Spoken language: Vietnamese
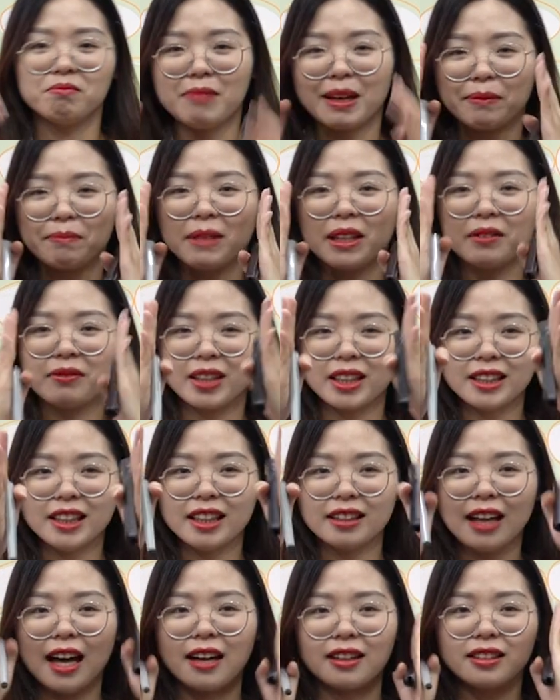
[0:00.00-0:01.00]
mặt mình vẫn
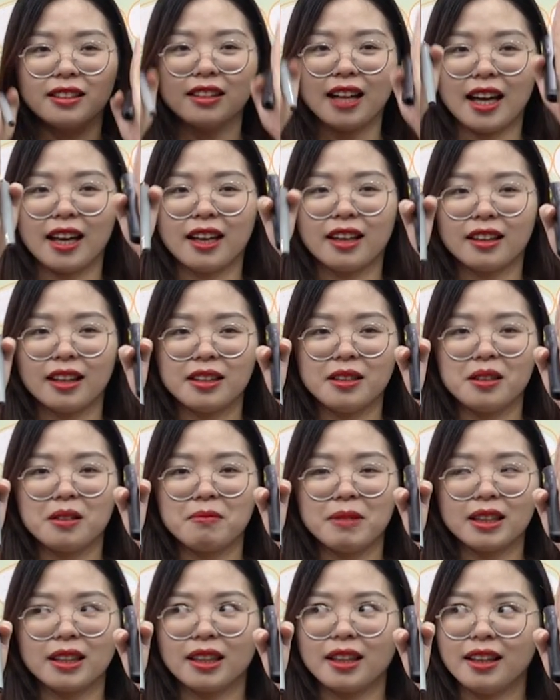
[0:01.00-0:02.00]
nhìn thẳng như này thế nhưng mà
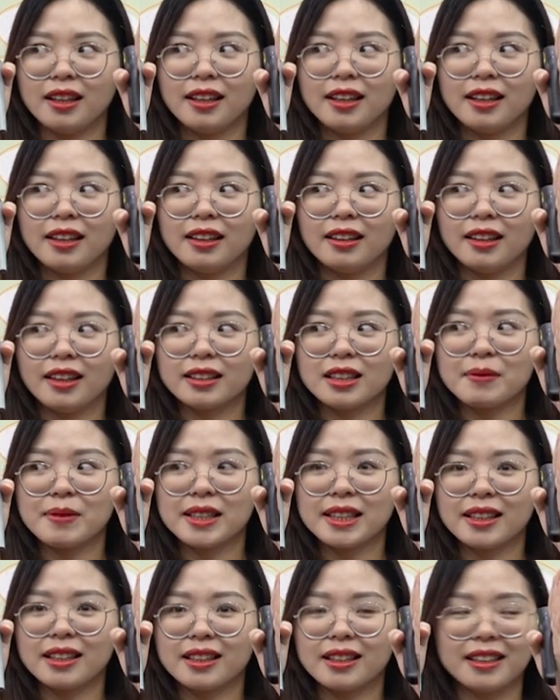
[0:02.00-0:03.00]
mắt thì liếc sang
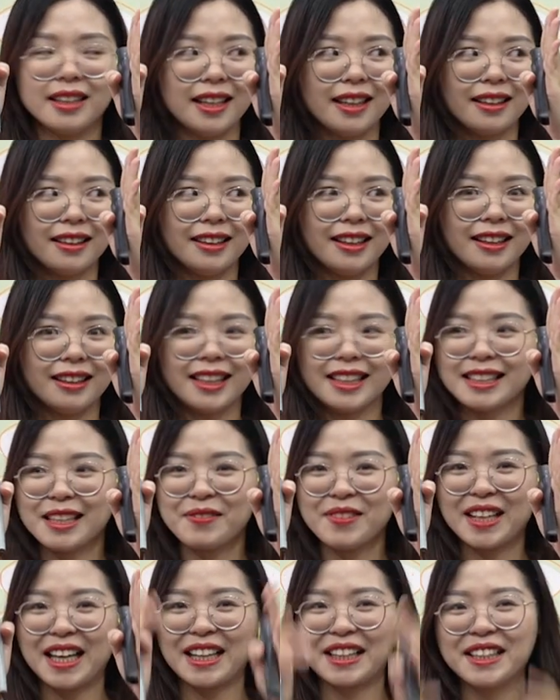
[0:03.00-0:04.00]
bên liếc liếc liếc
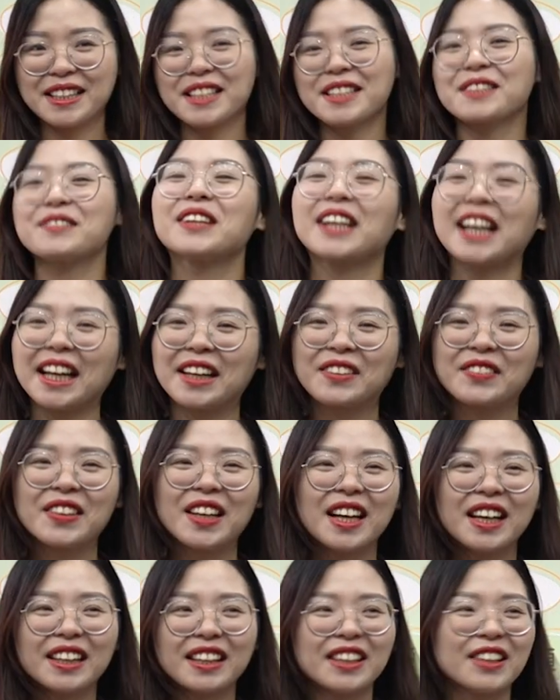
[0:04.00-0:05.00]
sang bên cạnh liếc sang bên cạnh
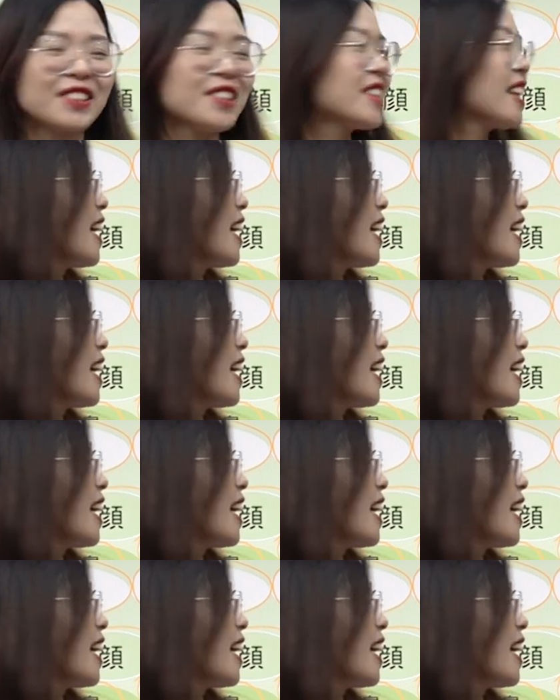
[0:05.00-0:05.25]
kiểu như